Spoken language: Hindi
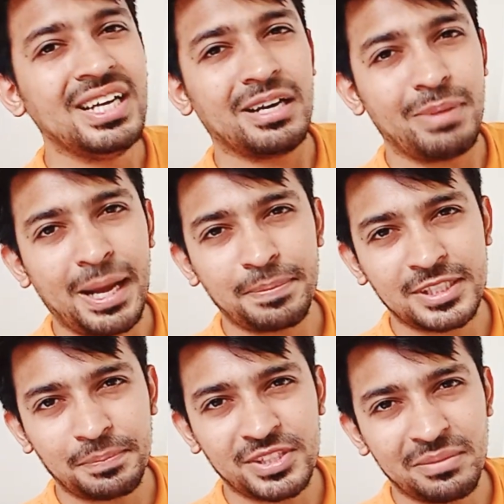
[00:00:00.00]
अब आप
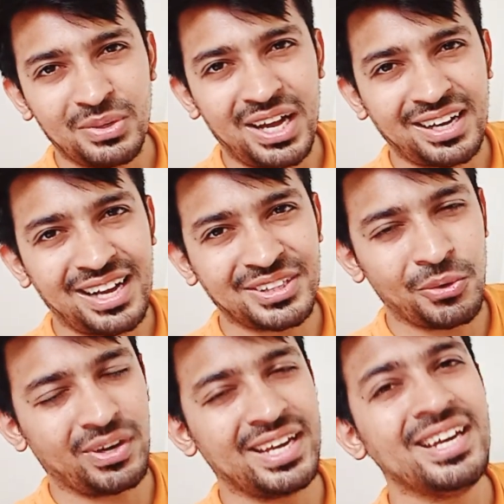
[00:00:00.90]
सबसे मुलाकात
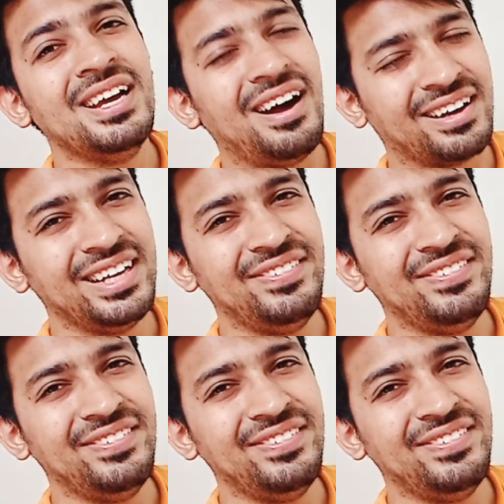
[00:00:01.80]
होगी अगली